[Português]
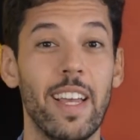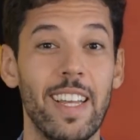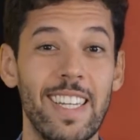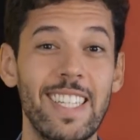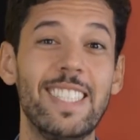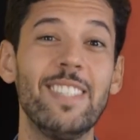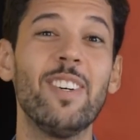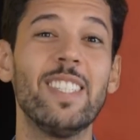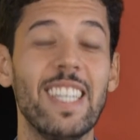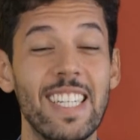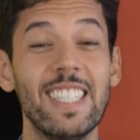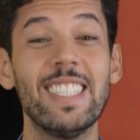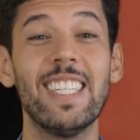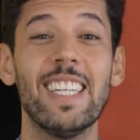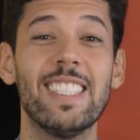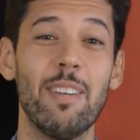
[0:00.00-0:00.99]
E se você
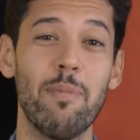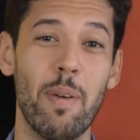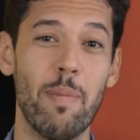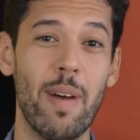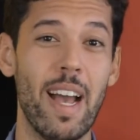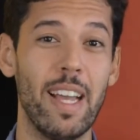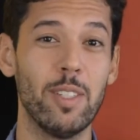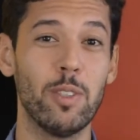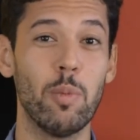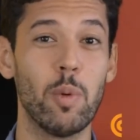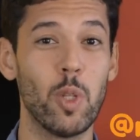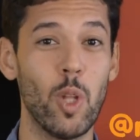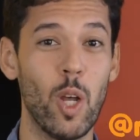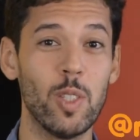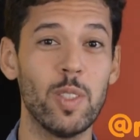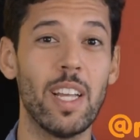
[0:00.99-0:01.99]
quiser saber mais sobre o
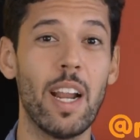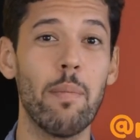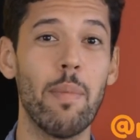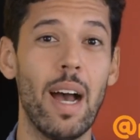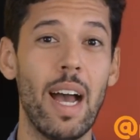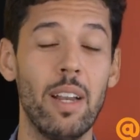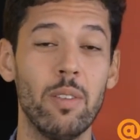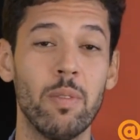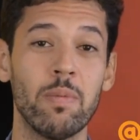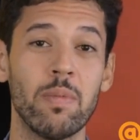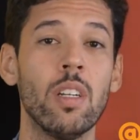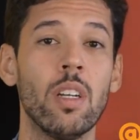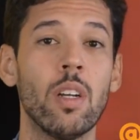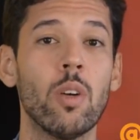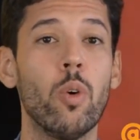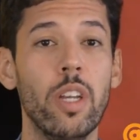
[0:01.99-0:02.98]
nosso trabalho,
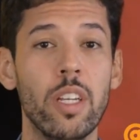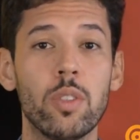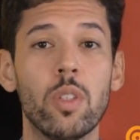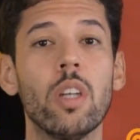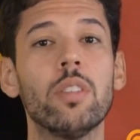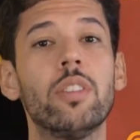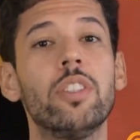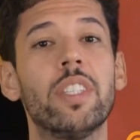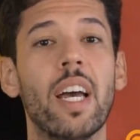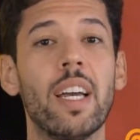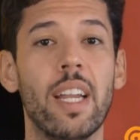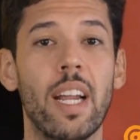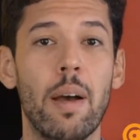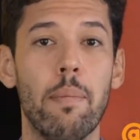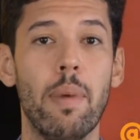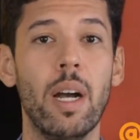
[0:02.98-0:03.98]
Conheça o nosso
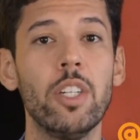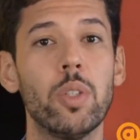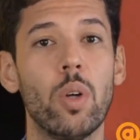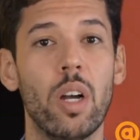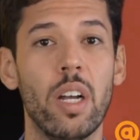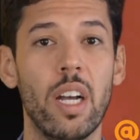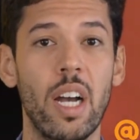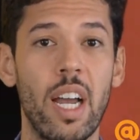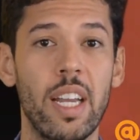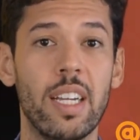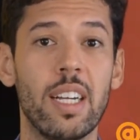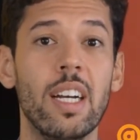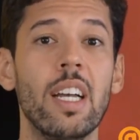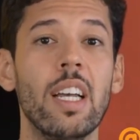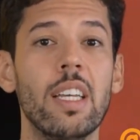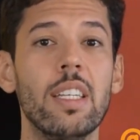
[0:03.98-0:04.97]
Instagram Mancha Orgânica
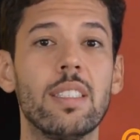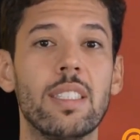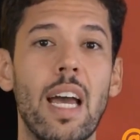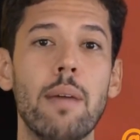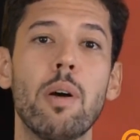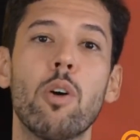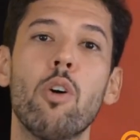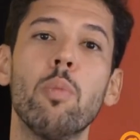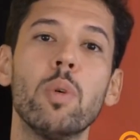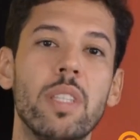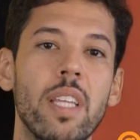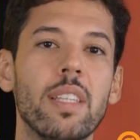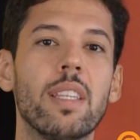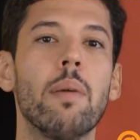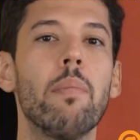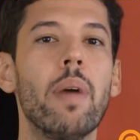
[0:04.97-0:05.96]
e saiba como ter
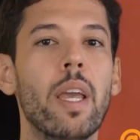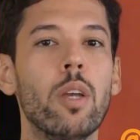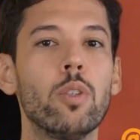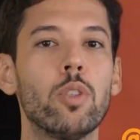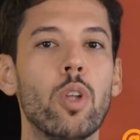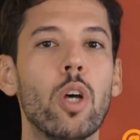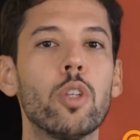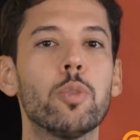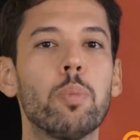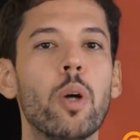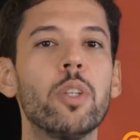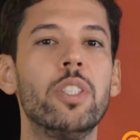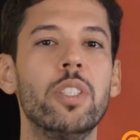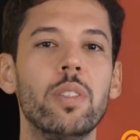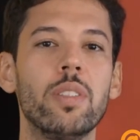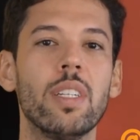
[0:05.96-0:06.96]
também os nossos
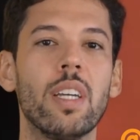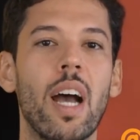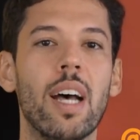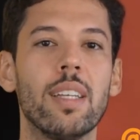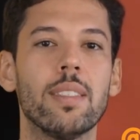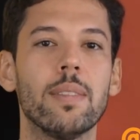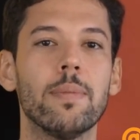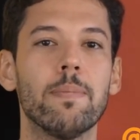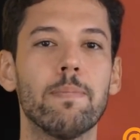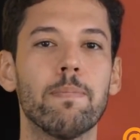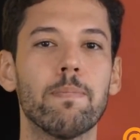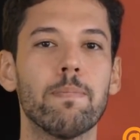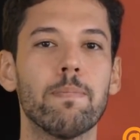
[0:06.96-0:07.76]
potinhos em casa.